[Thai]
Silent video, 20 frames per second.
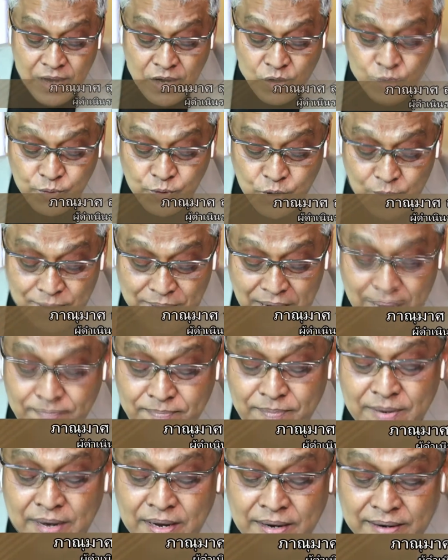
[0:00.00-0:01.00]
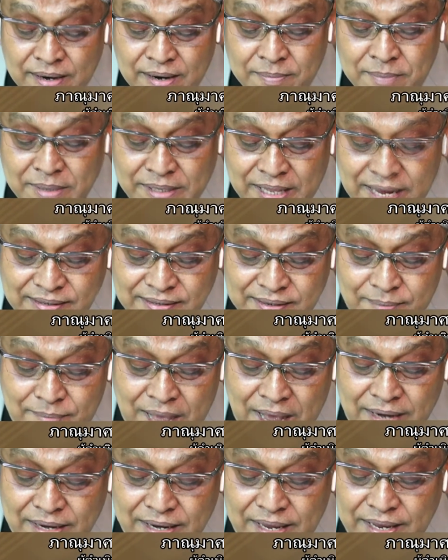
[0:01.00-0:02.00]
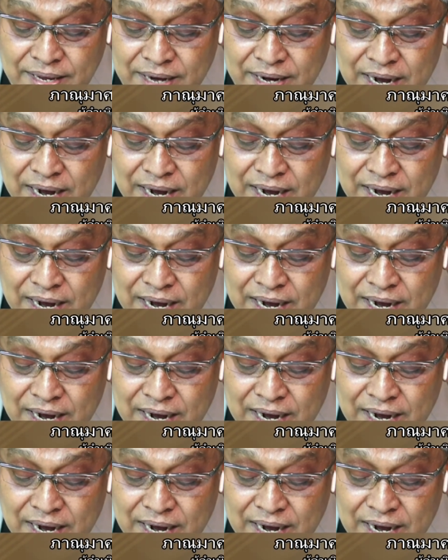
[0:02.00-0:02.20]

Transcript: คุณผู้ชมครับรักเมืองไทยสัปดาห์นี้